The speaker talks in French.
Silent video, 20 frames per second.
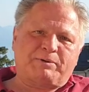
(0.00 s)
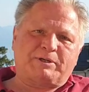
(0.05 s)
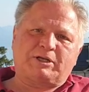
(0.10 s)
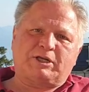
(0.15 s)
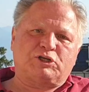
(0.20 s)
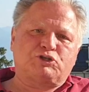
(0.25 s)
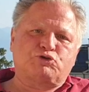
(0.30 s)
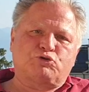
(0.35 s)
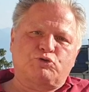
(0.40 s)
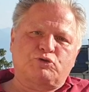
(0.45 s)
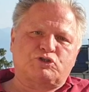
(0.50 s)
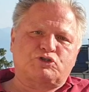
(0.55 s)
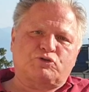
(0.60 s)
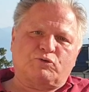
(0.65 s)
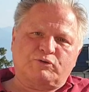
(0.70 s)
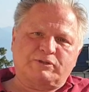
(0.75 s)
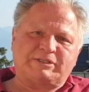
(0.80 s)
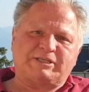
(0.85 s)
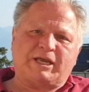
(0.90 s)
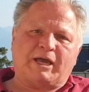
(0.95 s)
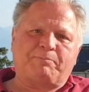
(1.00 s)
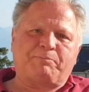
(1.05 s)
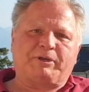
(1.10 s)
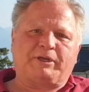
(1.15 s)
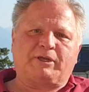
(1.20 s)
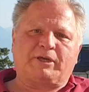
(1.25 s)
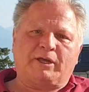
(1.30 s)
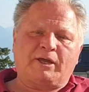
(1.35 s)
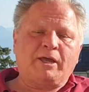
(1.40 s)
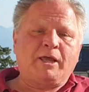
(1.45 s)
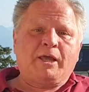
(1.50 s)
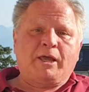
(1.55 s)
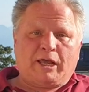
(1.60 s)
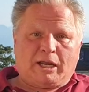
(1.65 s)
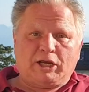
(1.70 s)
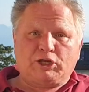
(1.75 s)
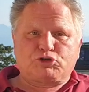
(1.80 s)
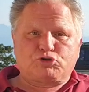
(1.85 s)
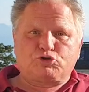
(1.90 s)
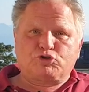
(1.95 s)
Parce ben, que les juges sont aussi impliqués,
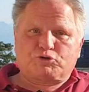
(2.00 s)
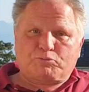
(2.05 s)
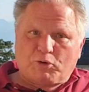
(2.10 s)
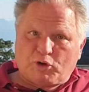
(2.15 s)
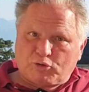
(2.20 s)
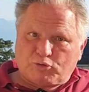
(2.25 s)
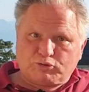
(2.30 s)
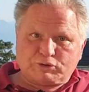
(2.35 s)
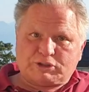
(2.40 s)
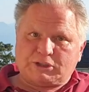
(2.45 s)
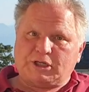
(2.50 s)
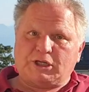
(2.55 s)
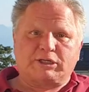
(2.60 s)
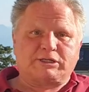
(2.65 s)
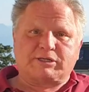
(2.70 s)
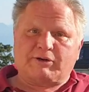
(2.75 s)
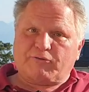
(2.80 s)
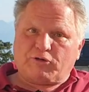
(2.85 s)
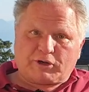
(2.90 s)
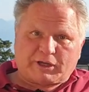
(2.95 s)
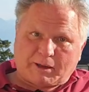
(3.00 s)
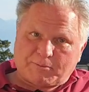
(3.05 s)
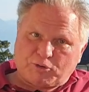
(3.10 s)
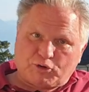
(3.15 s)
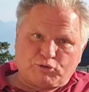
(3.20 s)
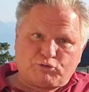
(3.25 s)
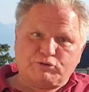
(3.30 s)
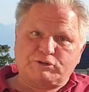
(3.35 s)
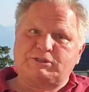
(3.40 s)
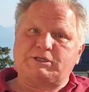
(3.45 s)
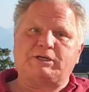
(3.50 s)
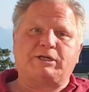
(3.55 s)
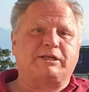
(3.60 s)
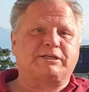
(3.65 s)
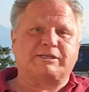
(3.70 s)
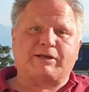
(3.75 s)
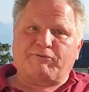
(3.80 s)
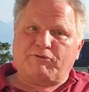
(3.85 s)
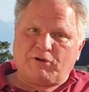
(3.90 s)
et les juges meurent aussi, les avocats meurent aussi, les,